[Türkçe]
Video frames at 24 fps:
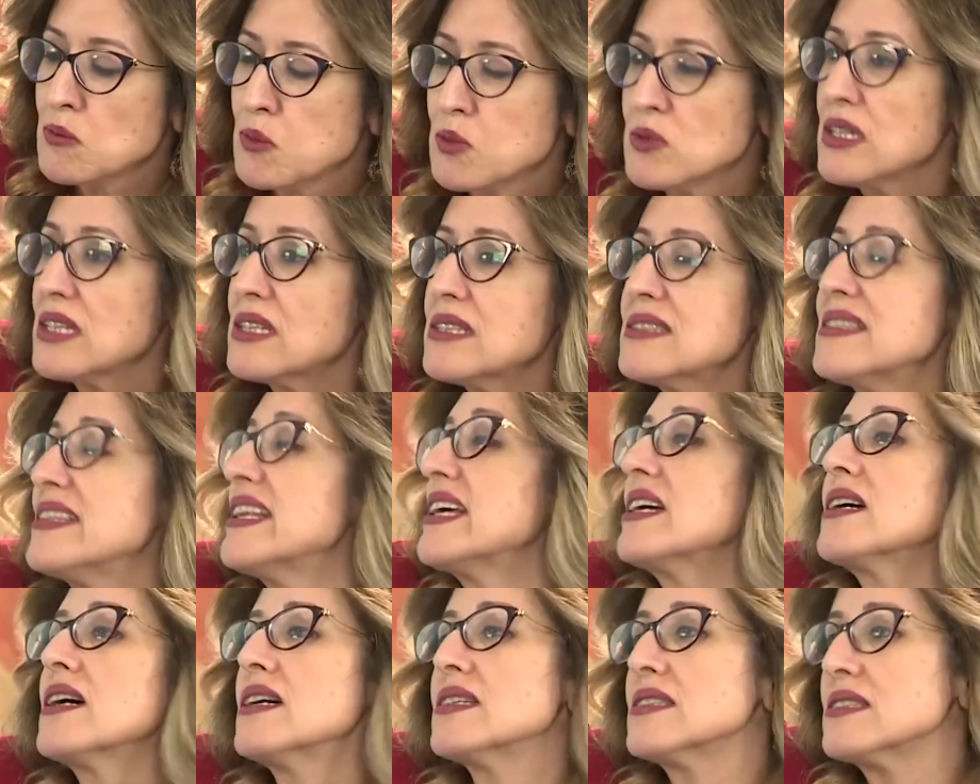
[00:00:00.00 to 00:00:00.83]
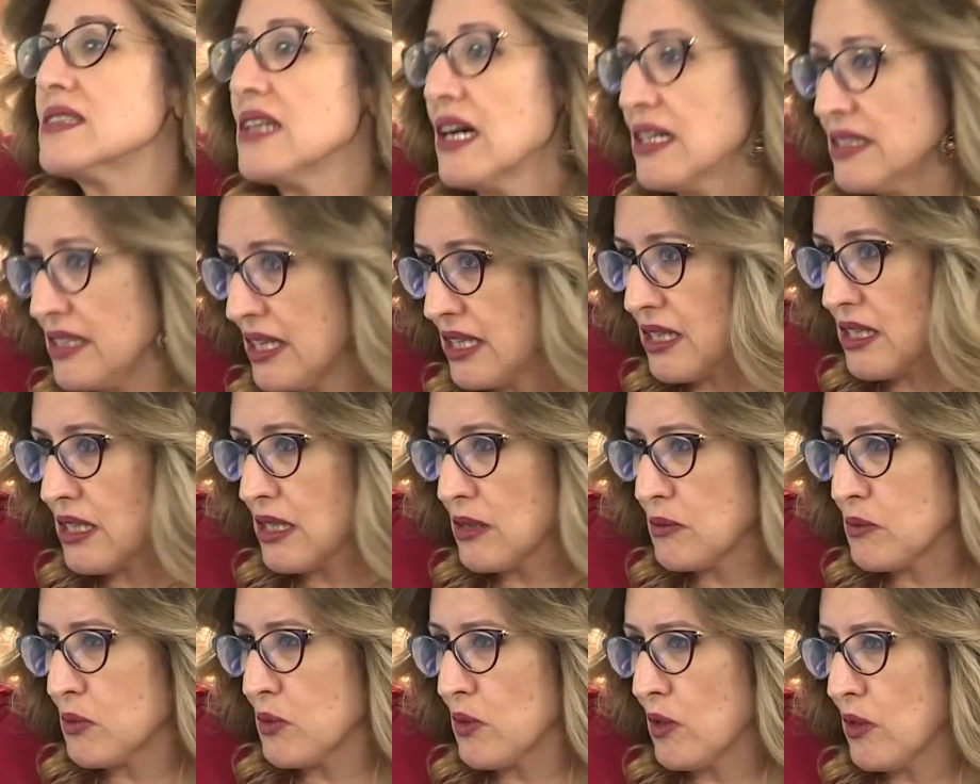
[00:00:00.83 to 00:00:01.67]
Bunları direkt
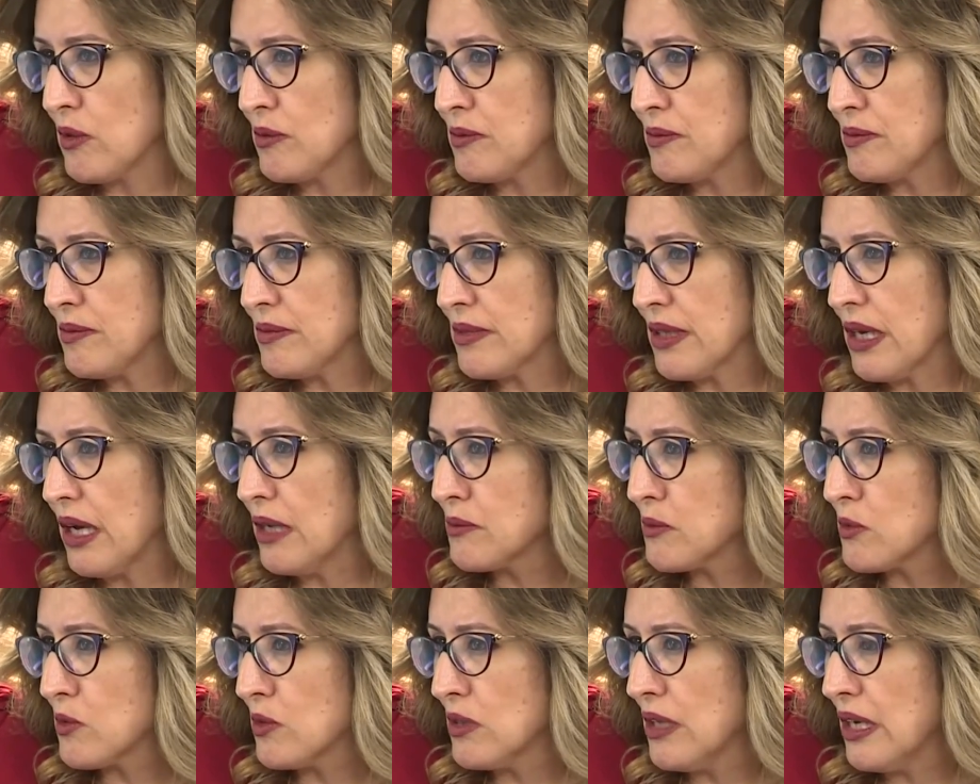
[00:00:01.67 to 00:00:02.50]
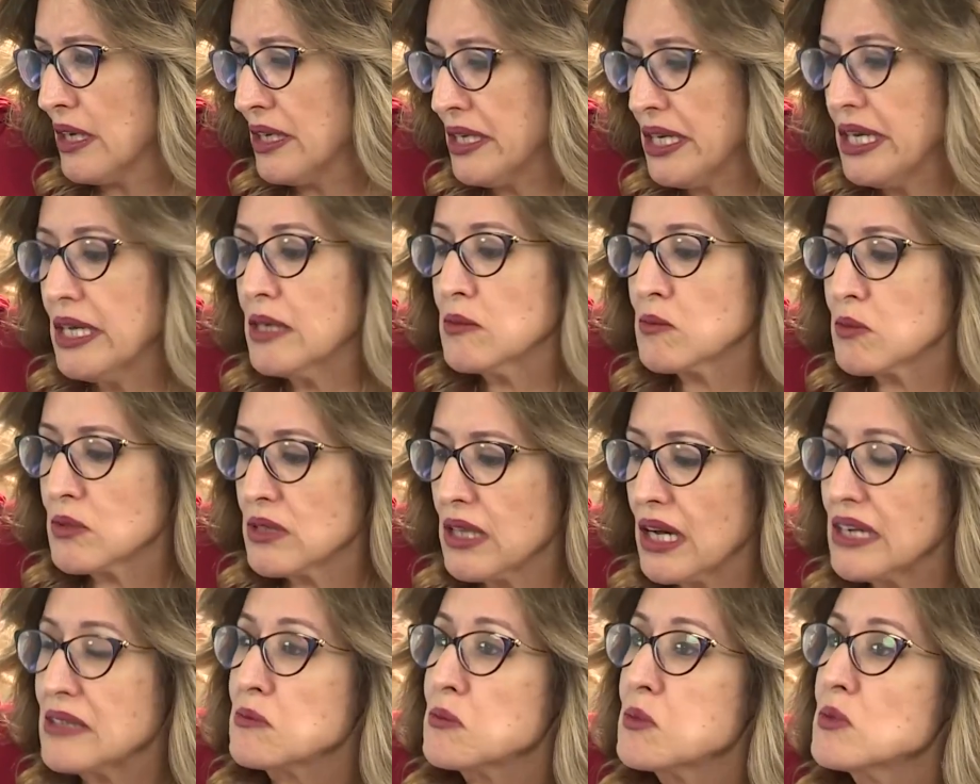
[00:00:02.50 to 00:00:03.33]
hastanelik yapıyor Abdullah.
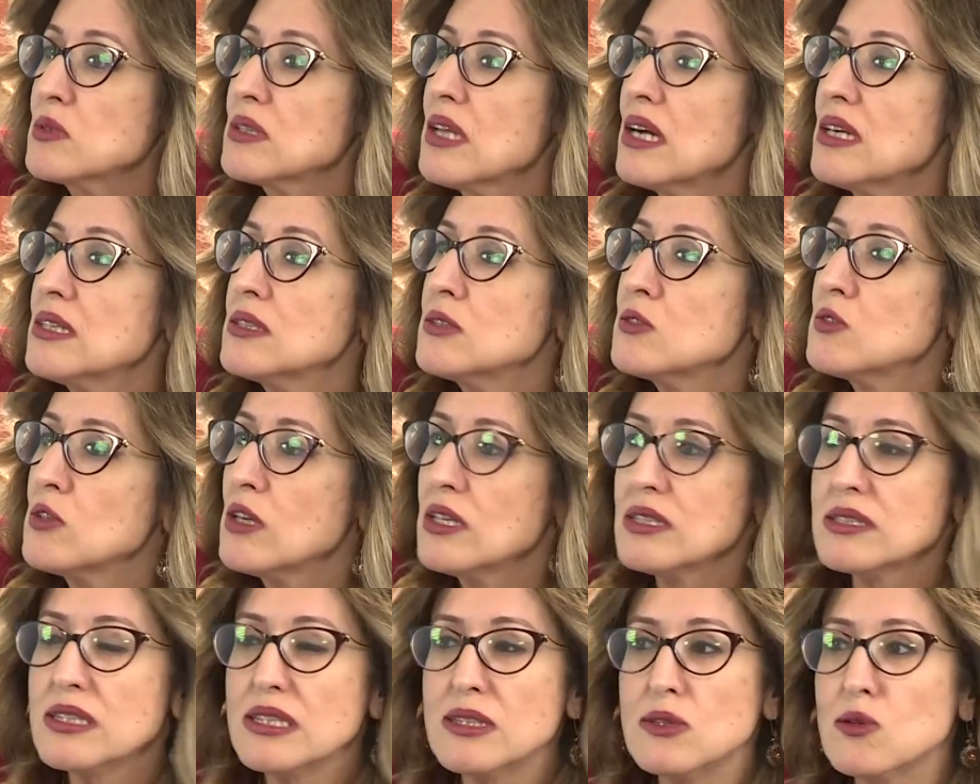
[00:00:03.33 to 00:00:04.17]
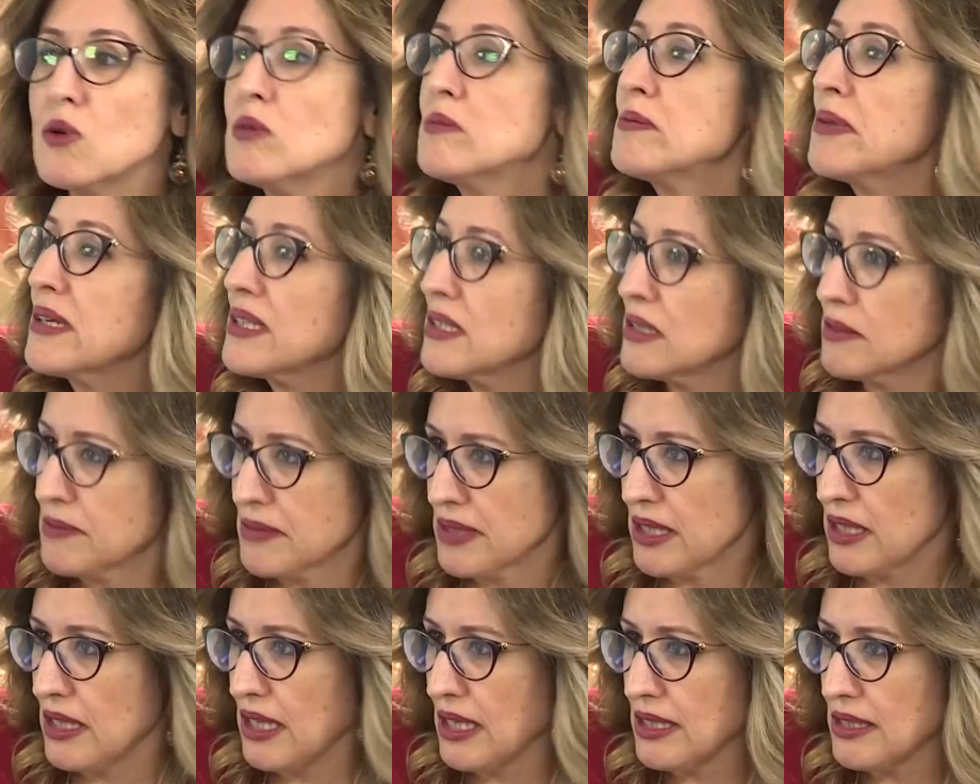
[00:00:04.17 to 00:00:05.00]
Bunlar bunlar şu anda yoğun
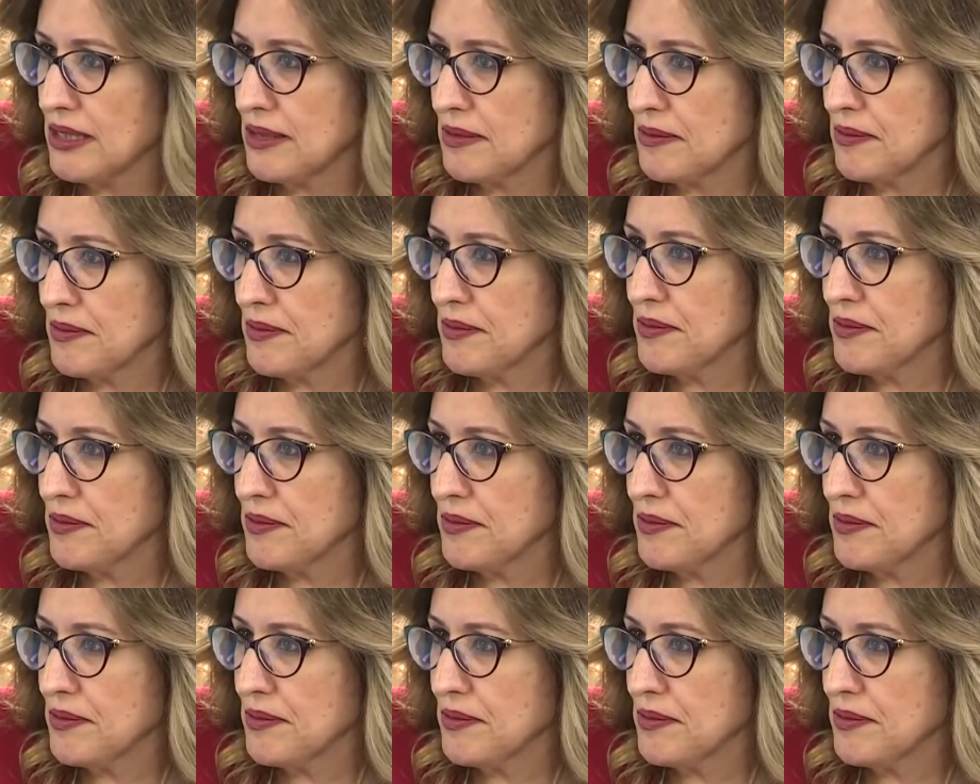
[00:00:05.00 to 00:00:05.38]
bakımdalar.